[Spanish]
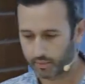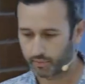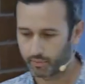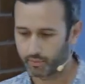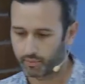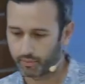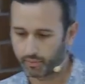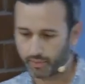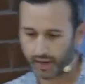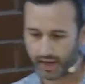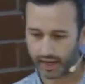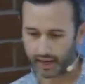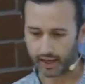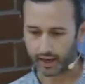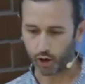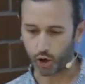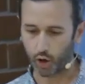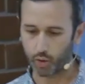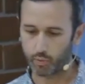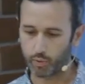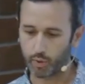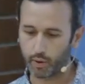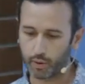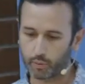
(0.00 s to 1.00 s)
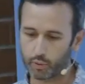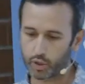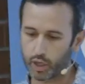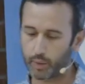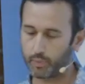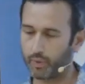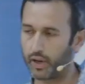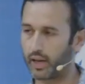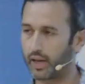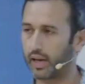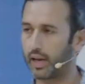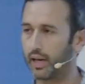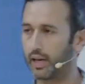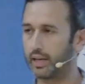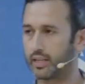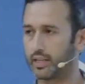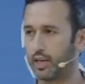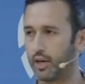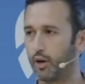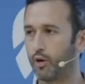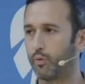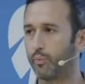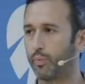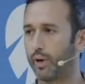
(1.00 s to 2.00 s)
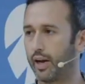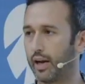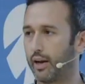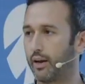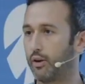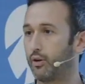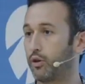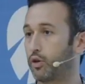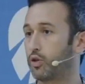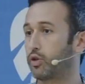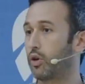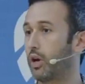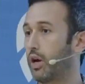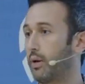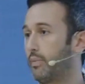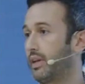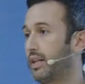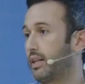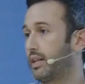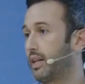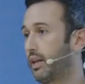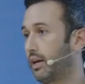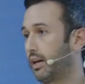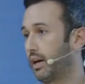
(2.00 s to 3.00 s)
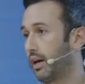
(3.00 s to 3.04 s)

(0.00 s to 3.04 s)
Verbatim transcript: ver cómo vamos a aplicar el SEO para no solamente